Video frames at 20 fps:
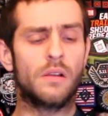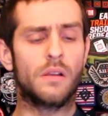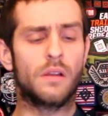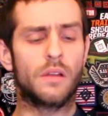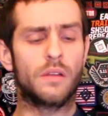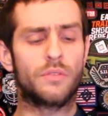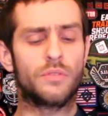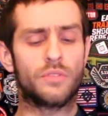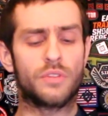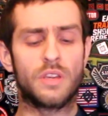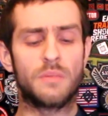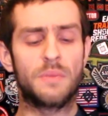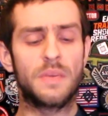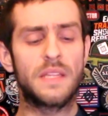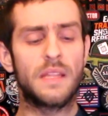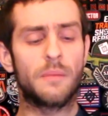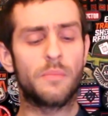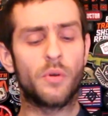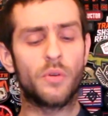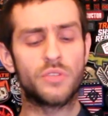euh, de chez
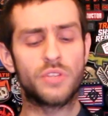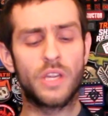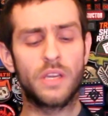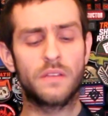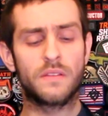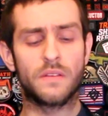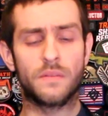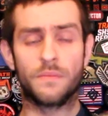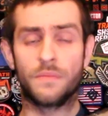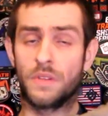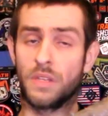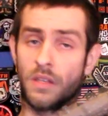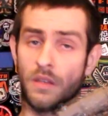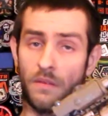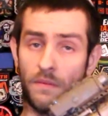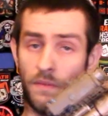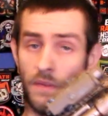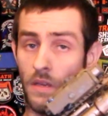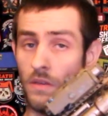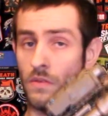Beta Project,
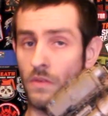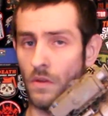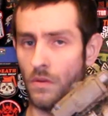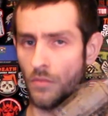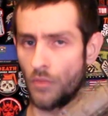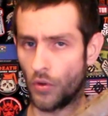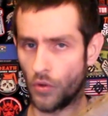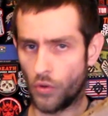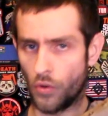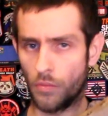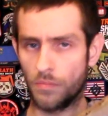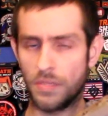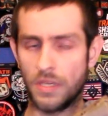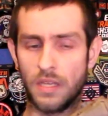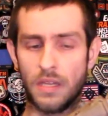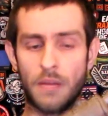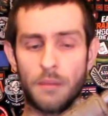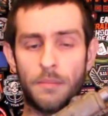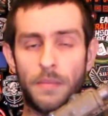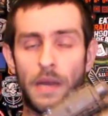qui fait seulement lampe,
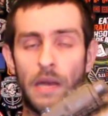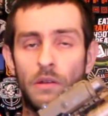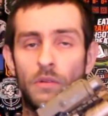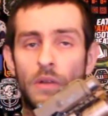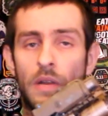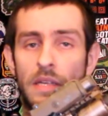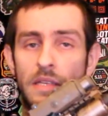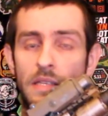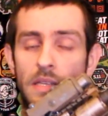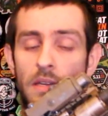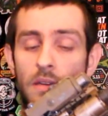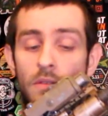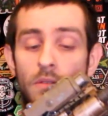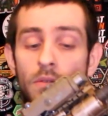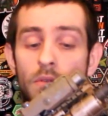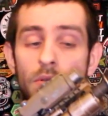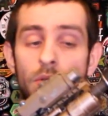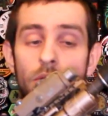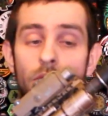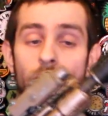qui n'a pas le, laser,
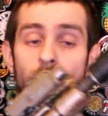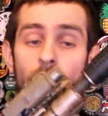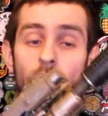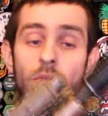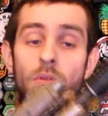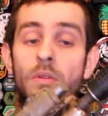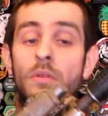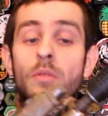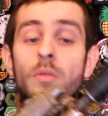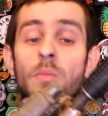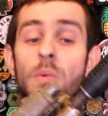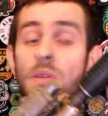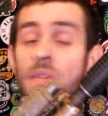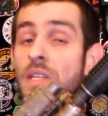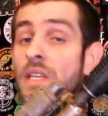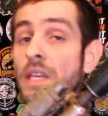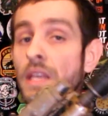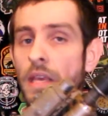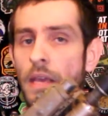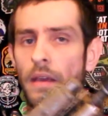le,
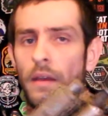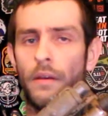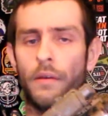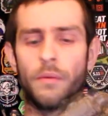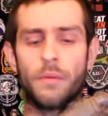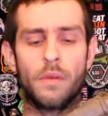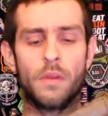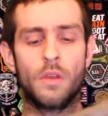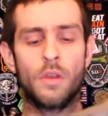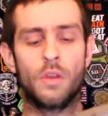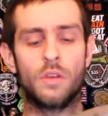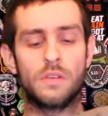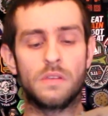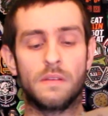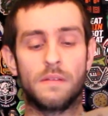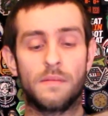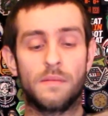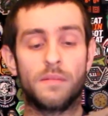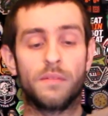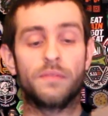mode IR.
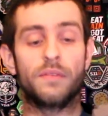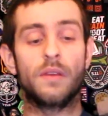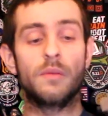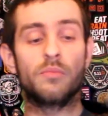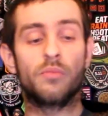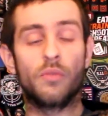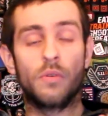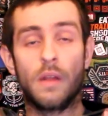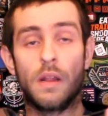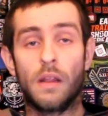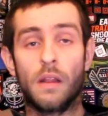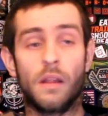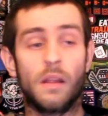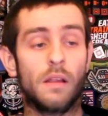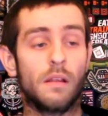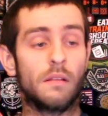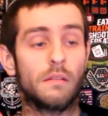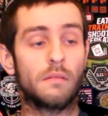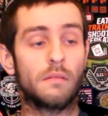C'est vraiment fait pour, la,